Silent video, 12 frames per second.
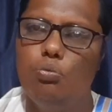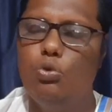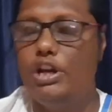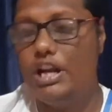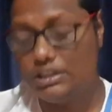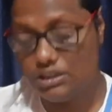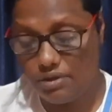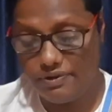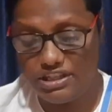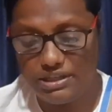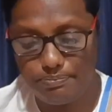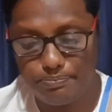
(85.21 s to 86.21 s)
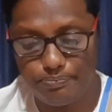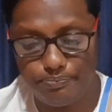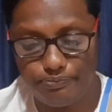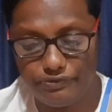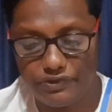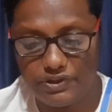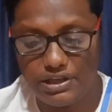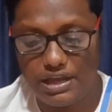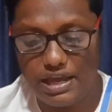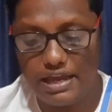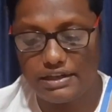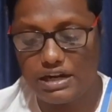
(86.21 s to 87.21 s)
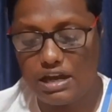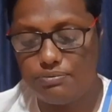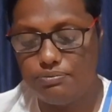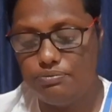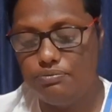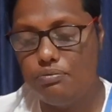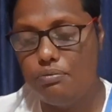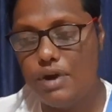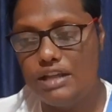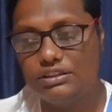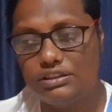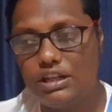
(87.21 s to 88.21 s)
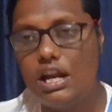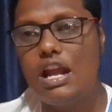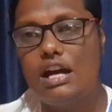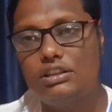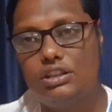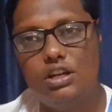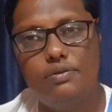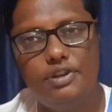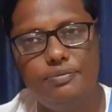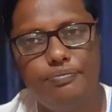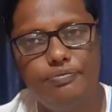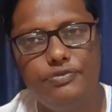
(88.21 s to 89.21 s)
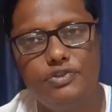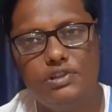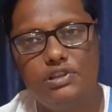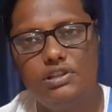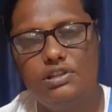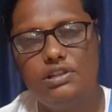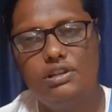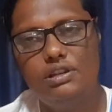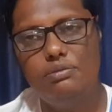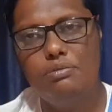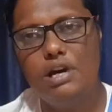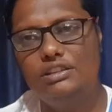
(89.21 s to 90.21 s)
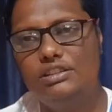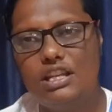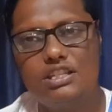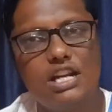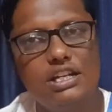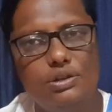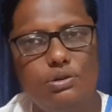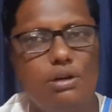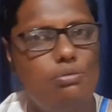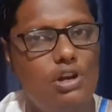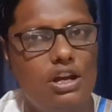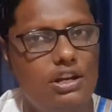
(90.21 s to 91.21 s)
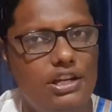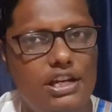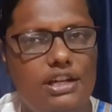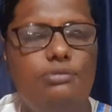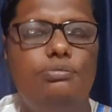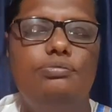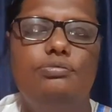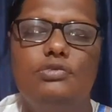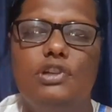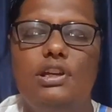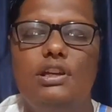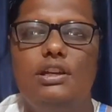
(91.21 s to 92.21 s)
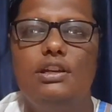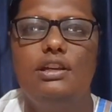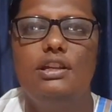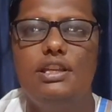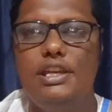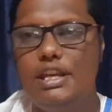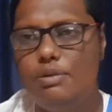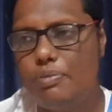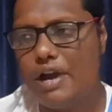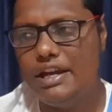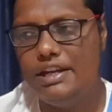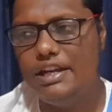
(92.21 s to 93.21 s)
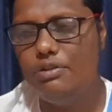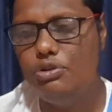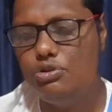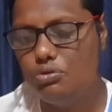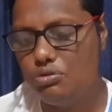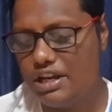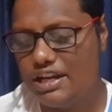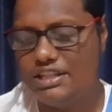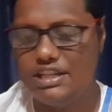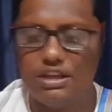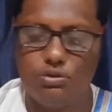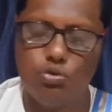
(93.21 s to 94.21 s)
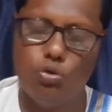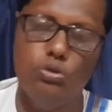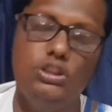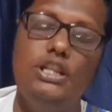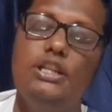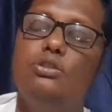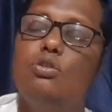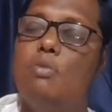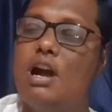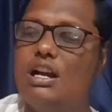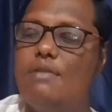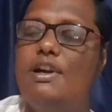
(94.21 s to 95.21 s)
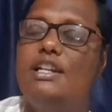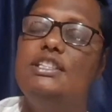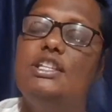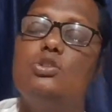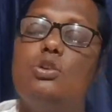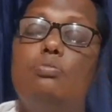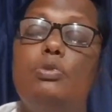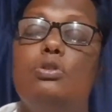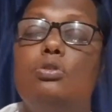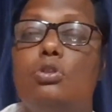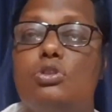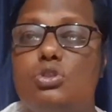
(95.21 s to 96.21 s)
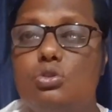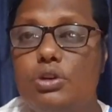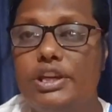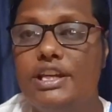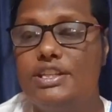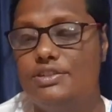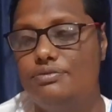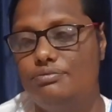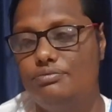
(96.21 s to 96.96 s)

মনে রাখতে হবে যে একটা মাত্রা রাখতে হবে মাত্রা ছাড়িও না বলা হয় না এর বাইরে ওই জন্য দেখা যায় অতিরিক্ত মাখামাখিতে সম্পর্ক নষ্ট হয়ে গেছে